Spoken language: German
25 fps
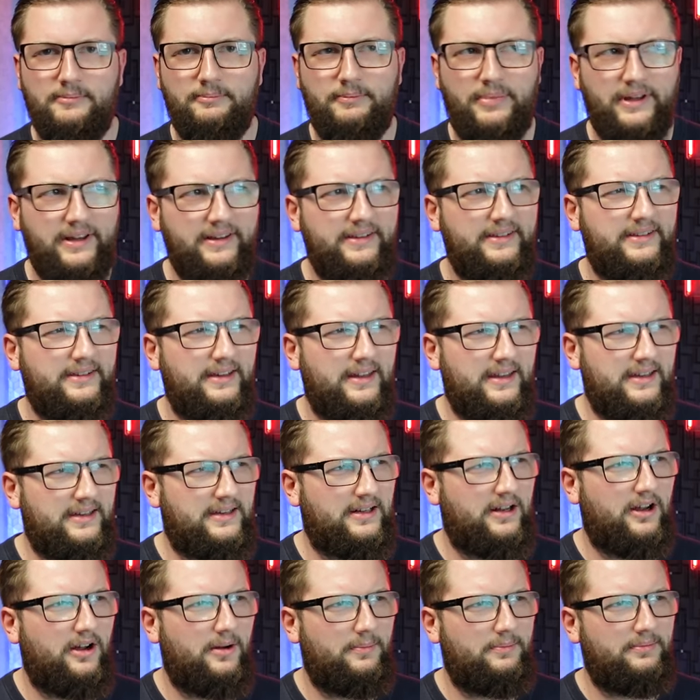Bis,
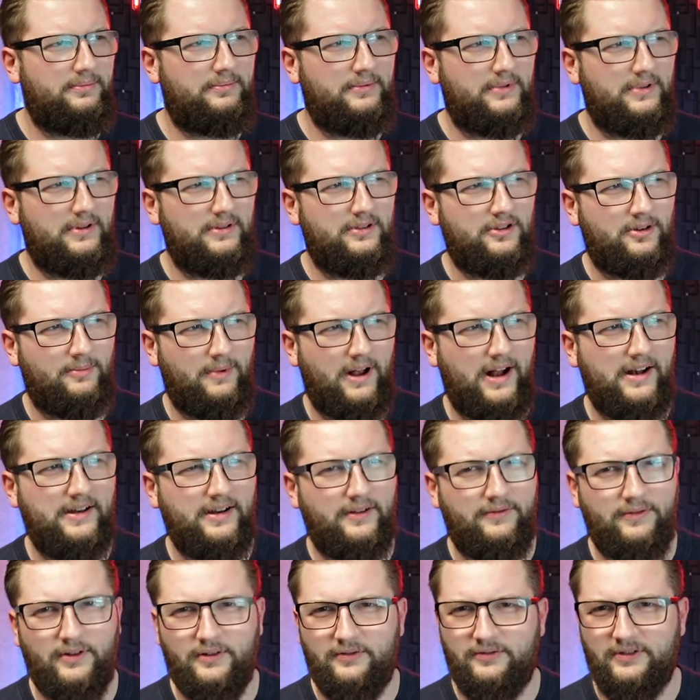ich glaube, zum
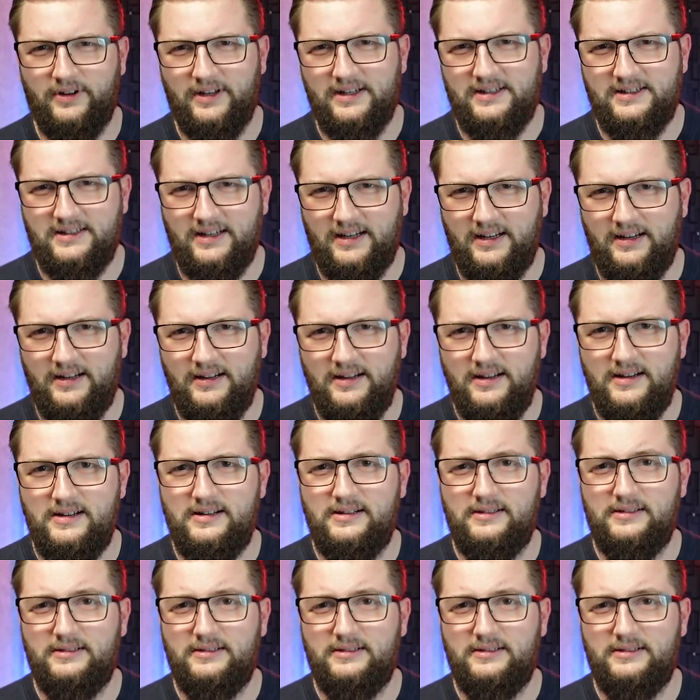Alter von 14,